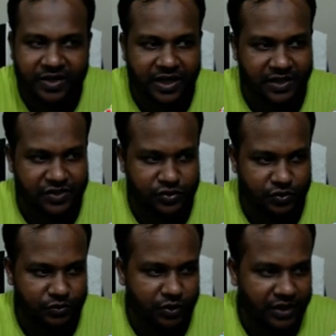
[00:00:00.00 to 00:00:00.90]
কালার চেঞ্জ
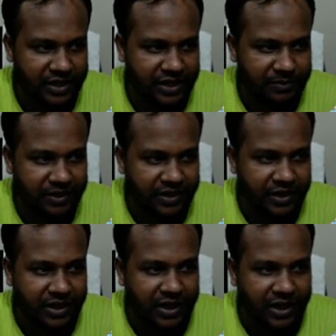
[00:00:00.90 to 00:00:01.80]
করি ধরো এটাকে আমি
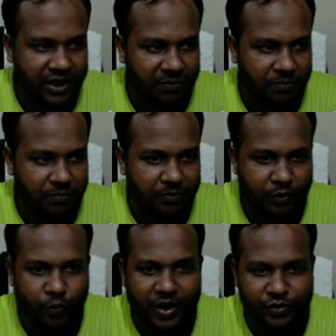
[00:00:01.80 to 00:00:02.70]

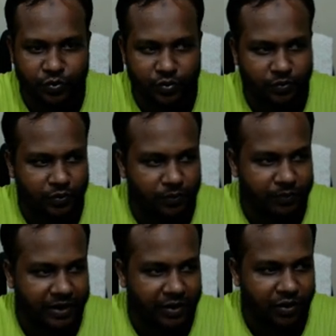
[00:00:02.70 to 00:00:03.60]
মানে হোয়াইট করব
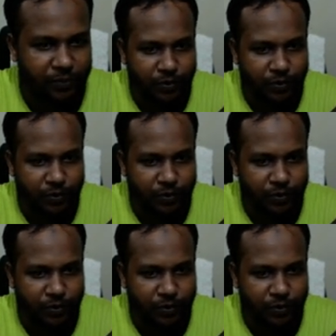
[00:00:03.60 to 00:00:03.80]
বা অফ